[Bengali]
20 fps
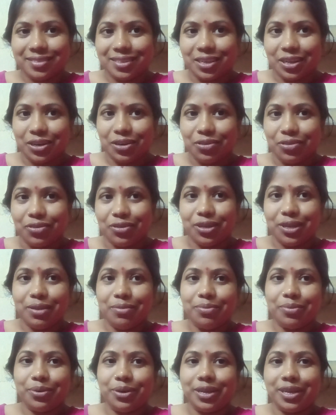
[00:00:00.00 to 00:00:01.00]
রঙে
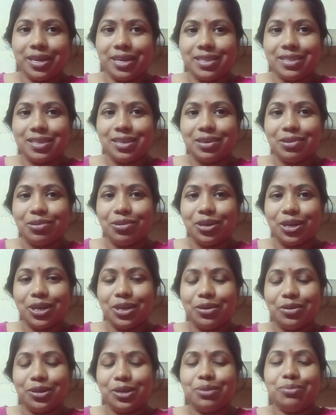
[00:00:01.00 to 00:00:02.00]
ভরে গেছে রঙে
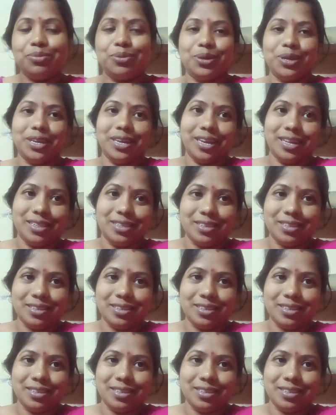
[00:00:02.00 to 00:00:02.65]
রঙে ভরে গেছে